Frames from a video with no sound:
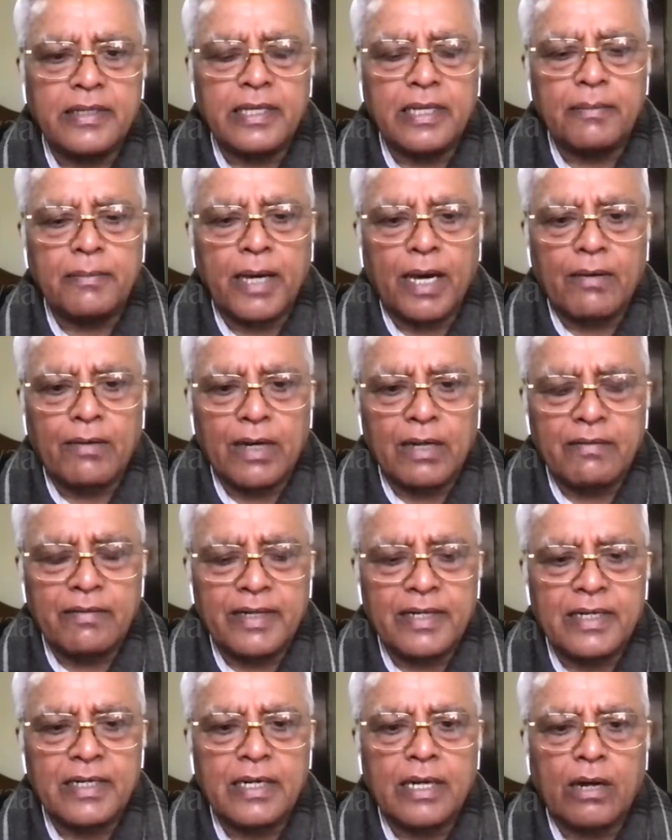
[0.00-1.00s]

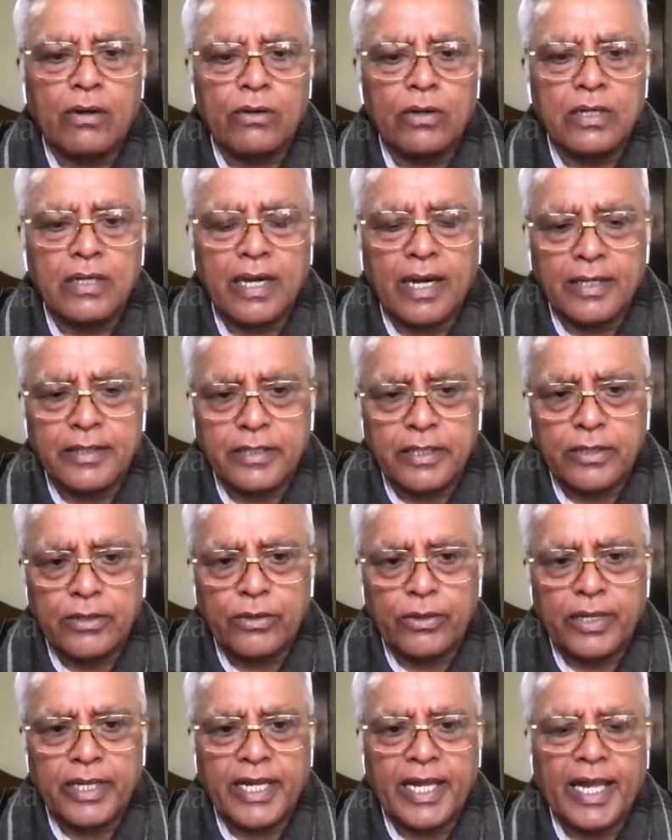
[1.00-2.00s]
திருமாவளவன் ராகுல்
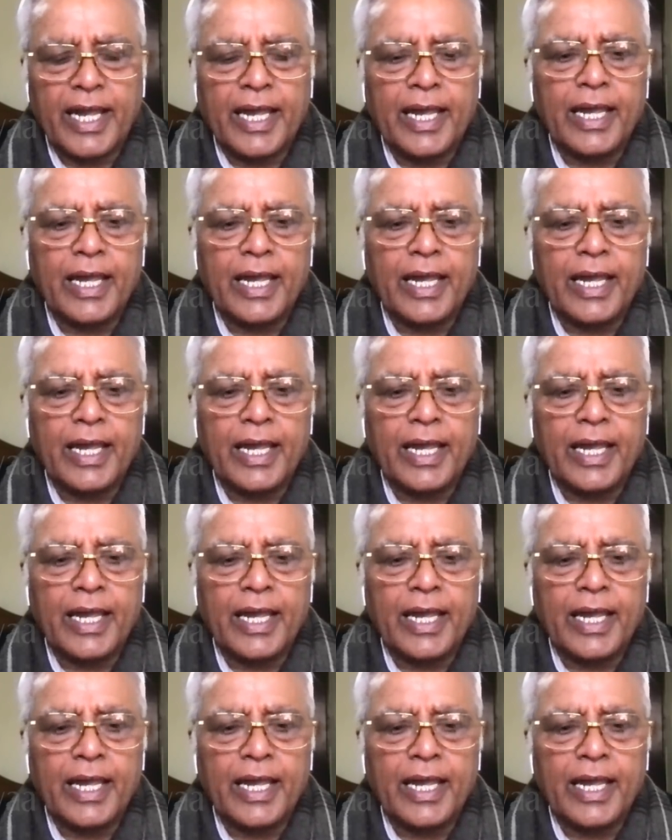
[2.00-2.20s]
காந்தியினுடைய